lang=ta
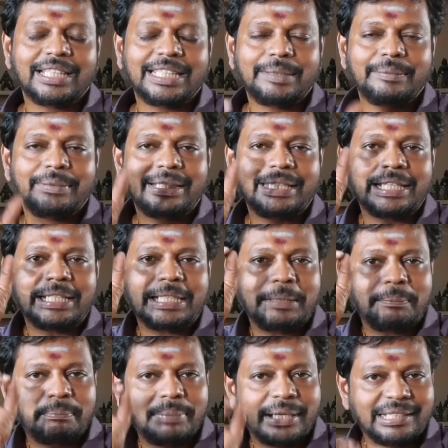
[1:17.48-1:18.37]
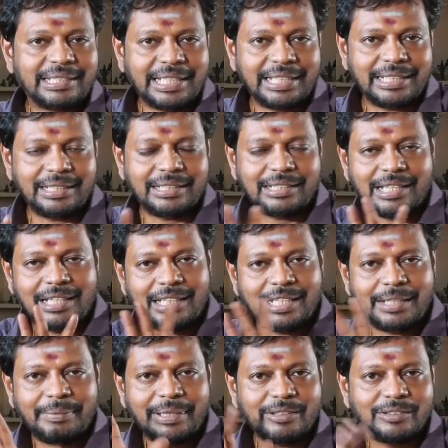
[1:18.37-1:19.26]
அதேமாதிரி எட்டி பட்டை இது
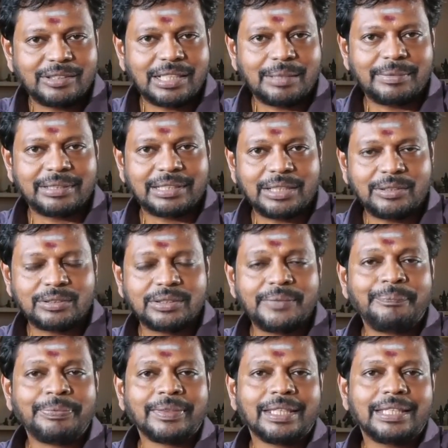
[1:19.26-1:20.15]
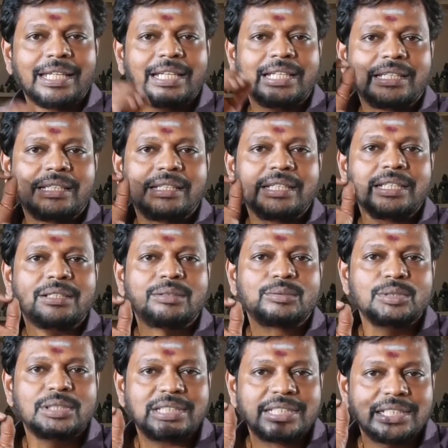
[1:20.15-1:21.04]
ரெண்டையுமே வந்து நம்ம தெரியும் எட்டி
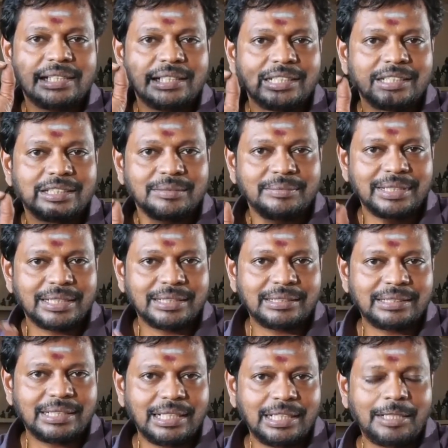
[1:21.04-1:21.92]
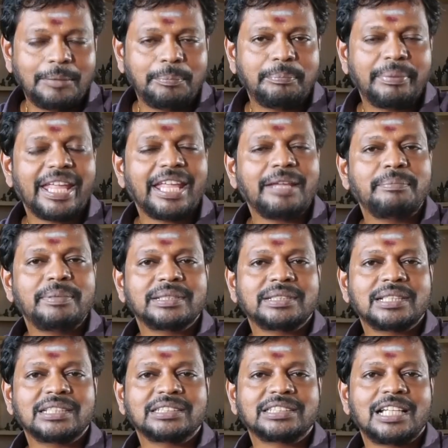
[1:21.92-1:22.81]
குச்சி இருக்கும் இடத்தில் பேய்
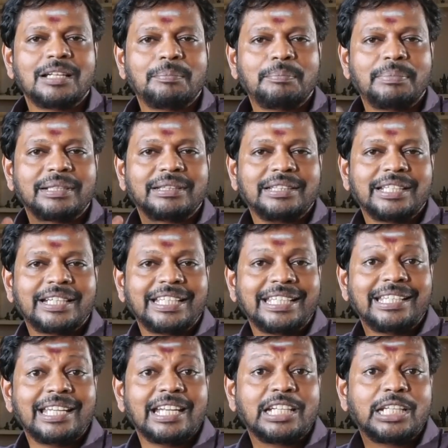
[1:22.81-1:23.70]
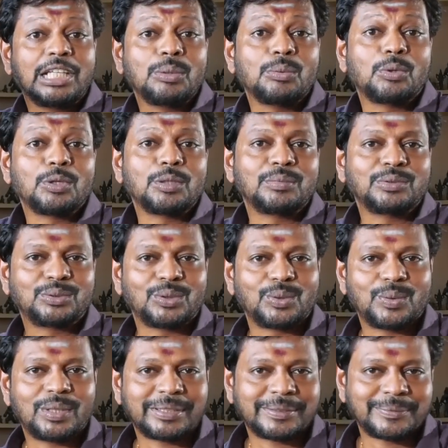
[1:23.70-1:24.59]
பிசாசுகள் பத்து அடி எட்டி ஓடும்னு
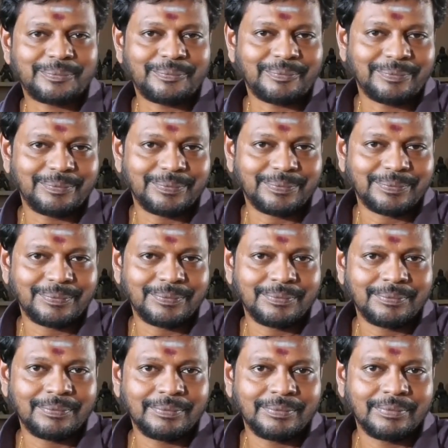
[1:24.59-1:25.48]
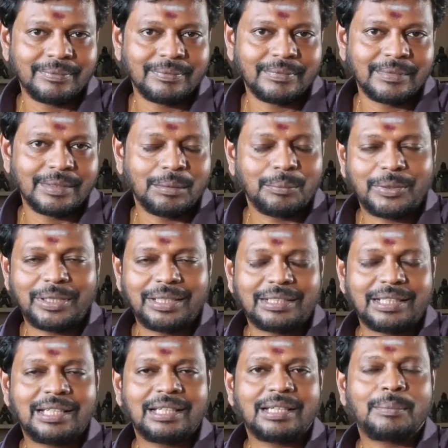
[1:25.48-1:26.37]
சொல்லுவாங்க
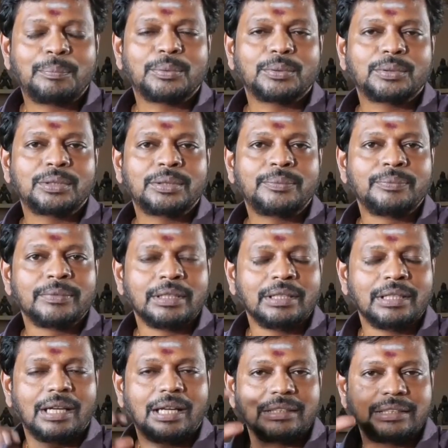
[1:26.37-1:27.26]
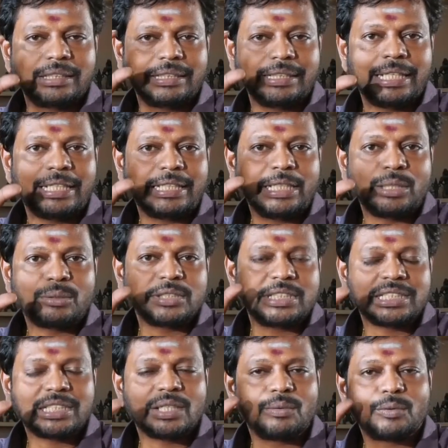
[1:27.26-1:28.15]
புரியுதுங்களா அப்போது அந்த எட்டி
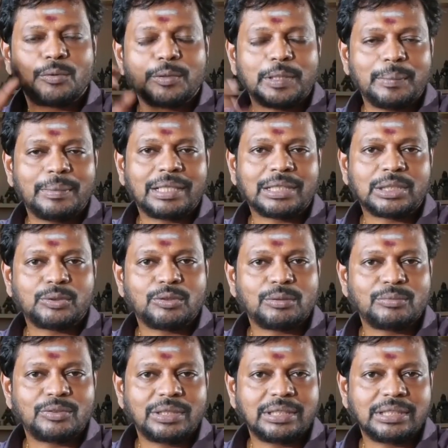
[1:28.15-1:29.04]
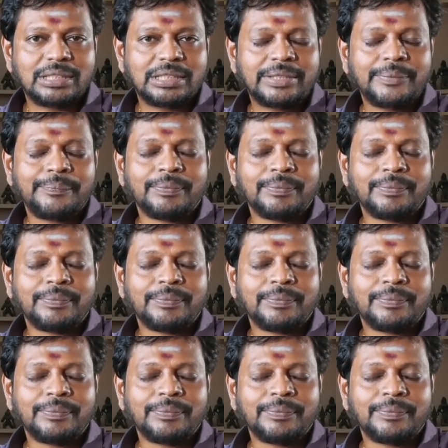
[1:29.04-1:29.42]
குச்சிக்கு அவ்வளோ ஒரு மகத்துவம் உண்டு